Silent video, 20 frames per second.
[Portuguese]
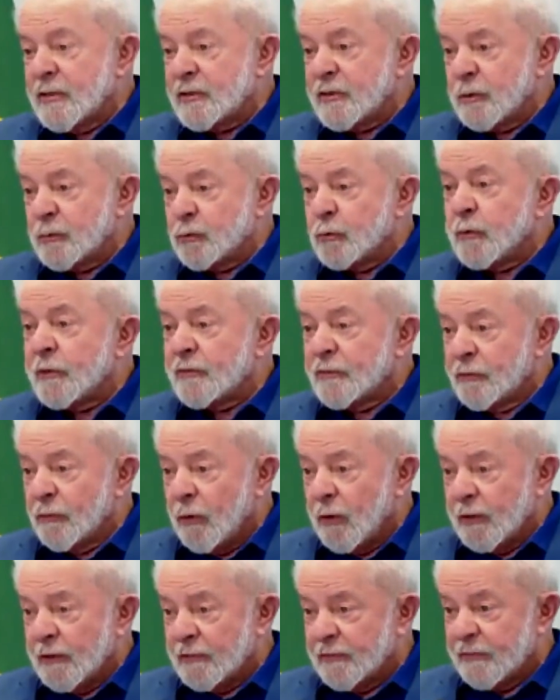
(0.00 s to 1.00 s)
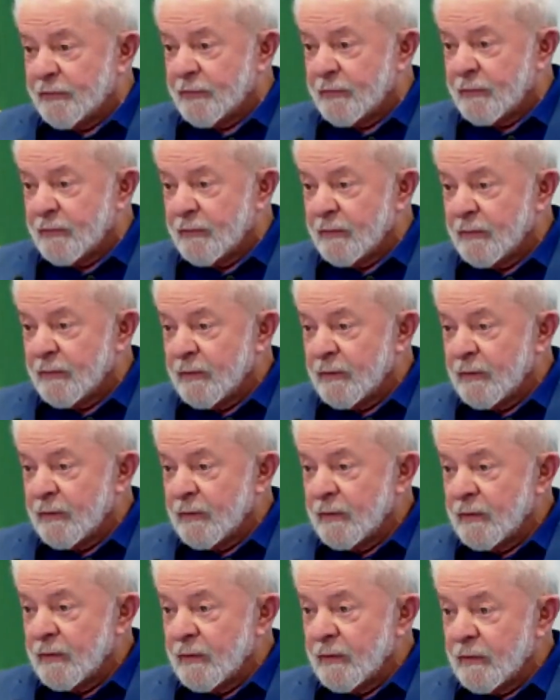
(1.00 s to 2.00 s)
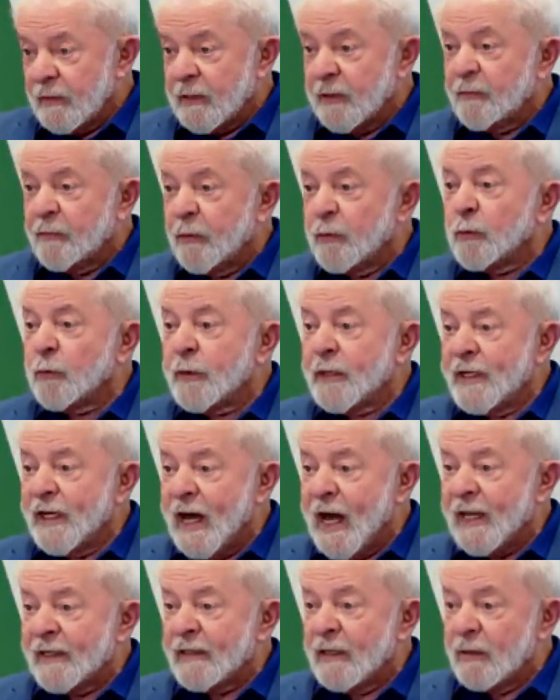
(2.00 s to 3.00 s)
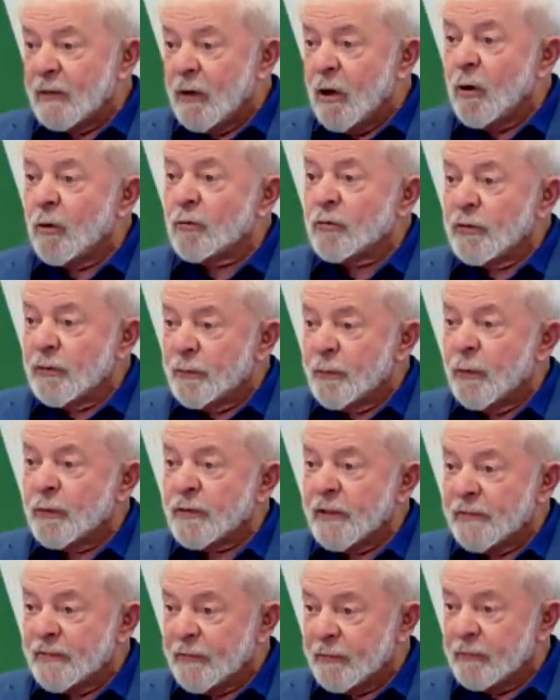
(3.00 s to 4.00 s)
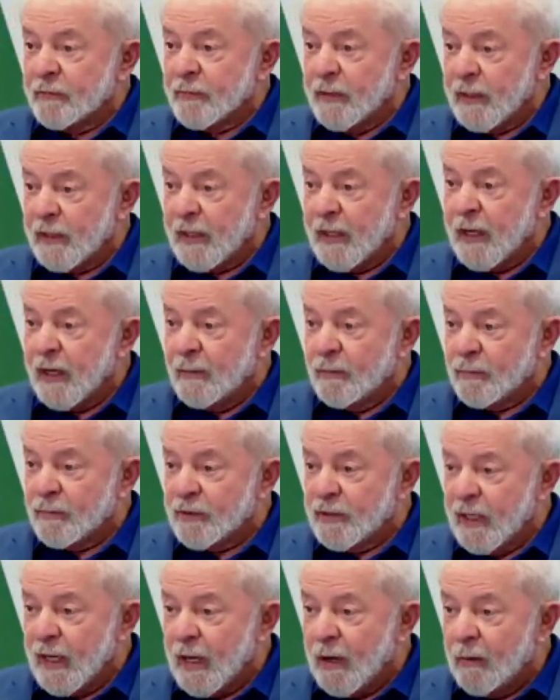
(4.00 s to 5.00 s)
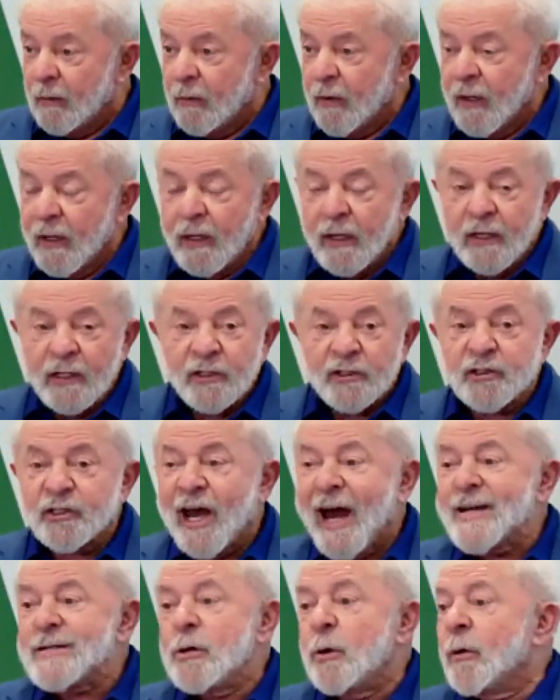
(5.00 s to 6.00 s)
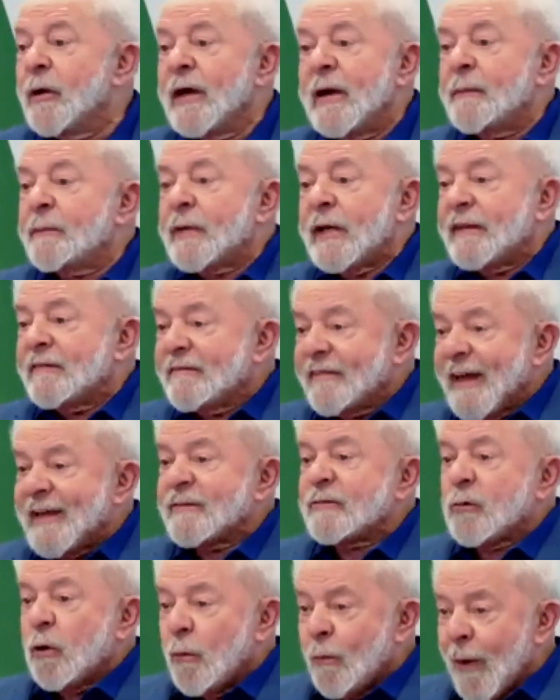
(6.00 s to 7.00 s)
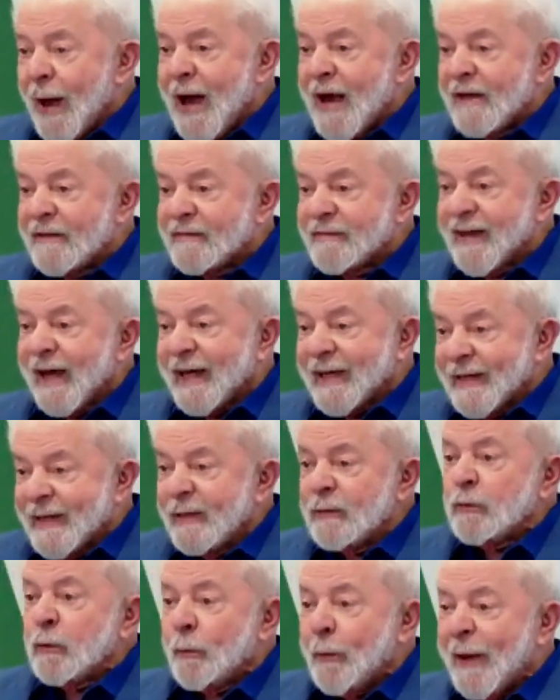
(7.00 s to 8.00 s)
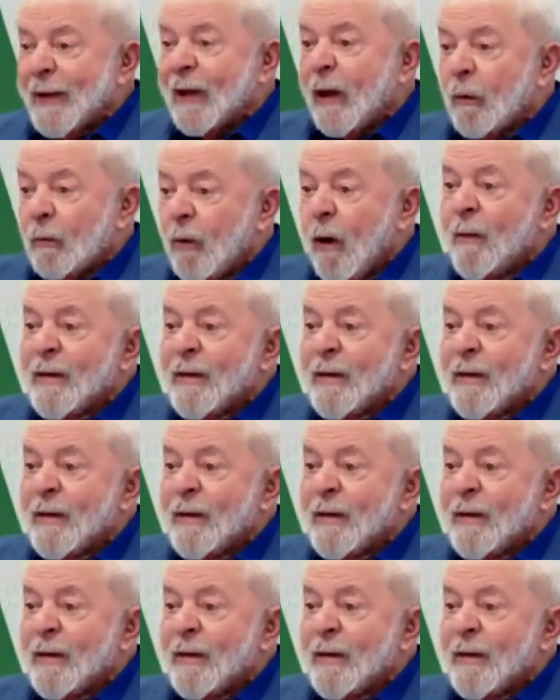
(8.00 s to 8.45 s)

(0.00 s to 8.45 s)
As instituições que foram criadas logo depois da Segunda Guerra Mundial, já não representam mais aquilo para o